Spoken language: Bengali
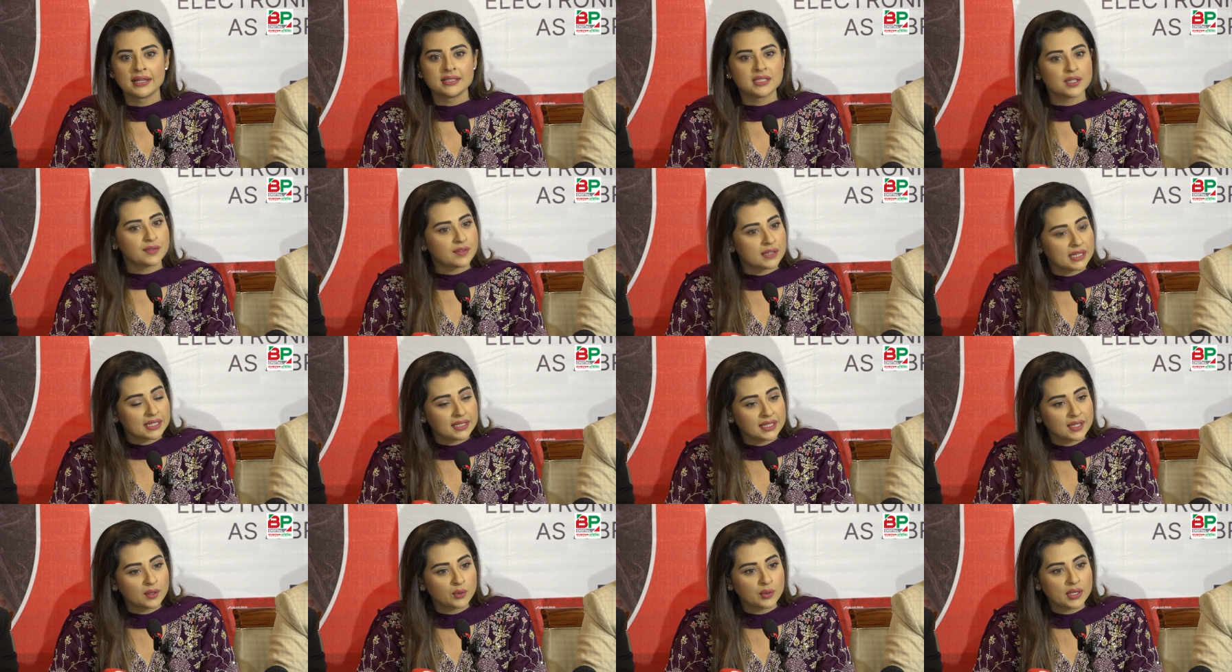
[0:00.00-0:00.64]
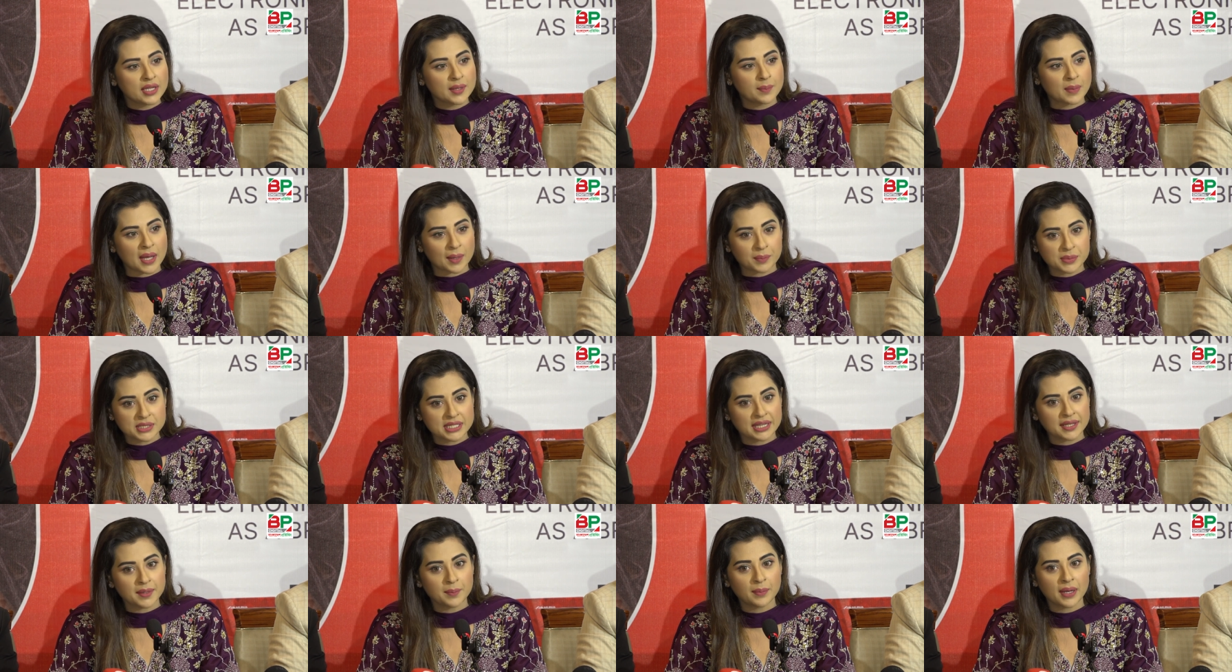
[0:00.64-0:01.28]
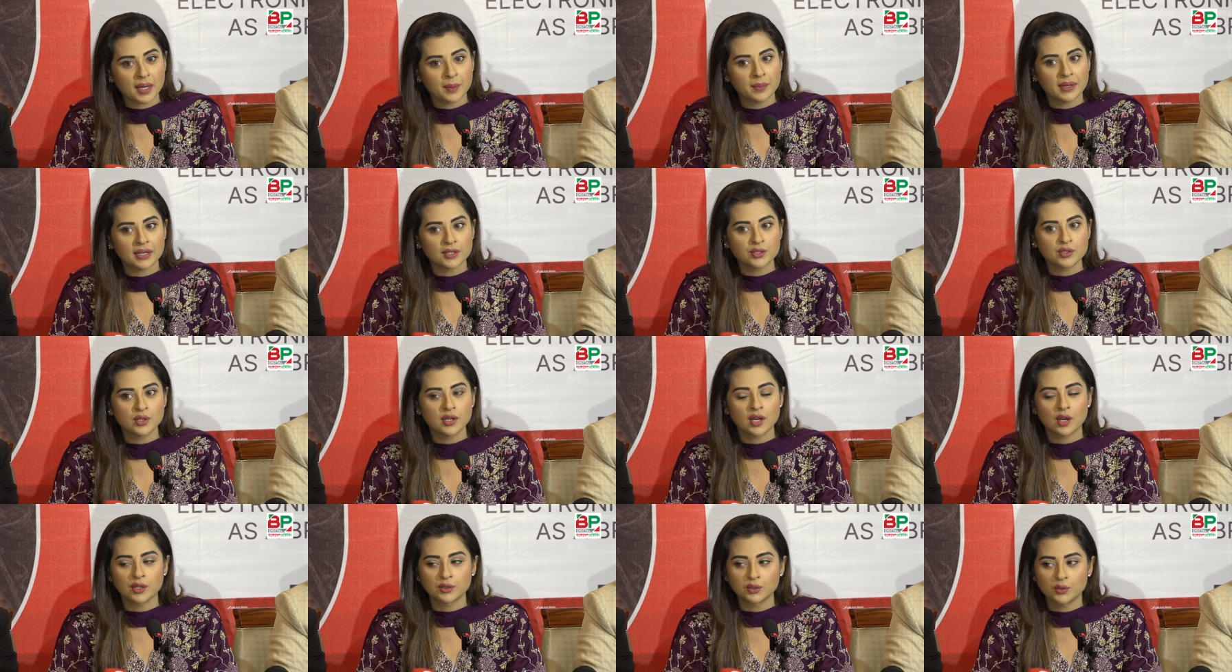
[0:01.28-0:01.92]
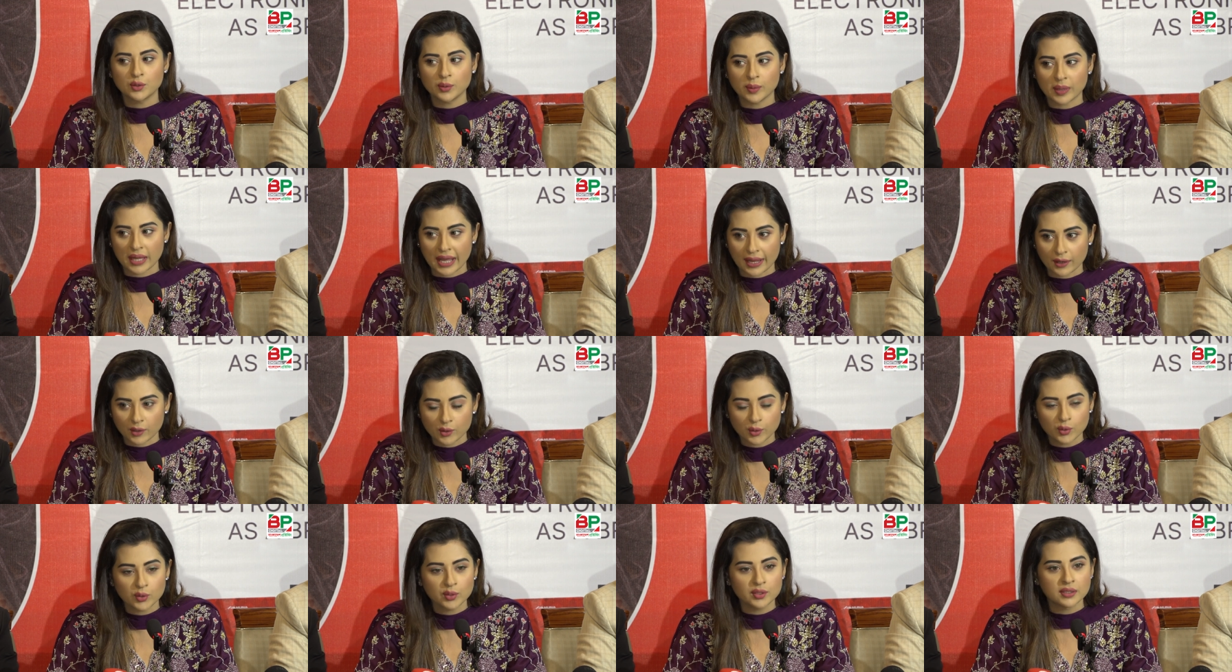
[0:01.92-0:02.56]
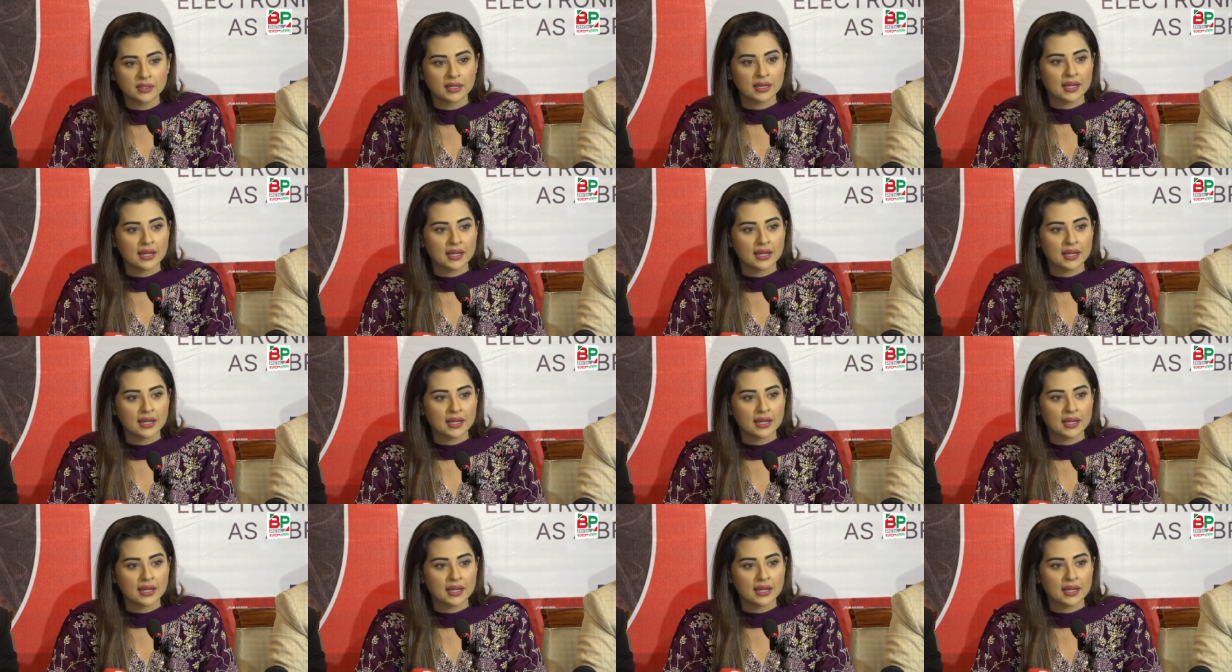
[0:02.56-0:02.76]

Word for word: ডেফিনেটলি উনি ব্যবসায়িকভাবে আসলে হয়তো এখন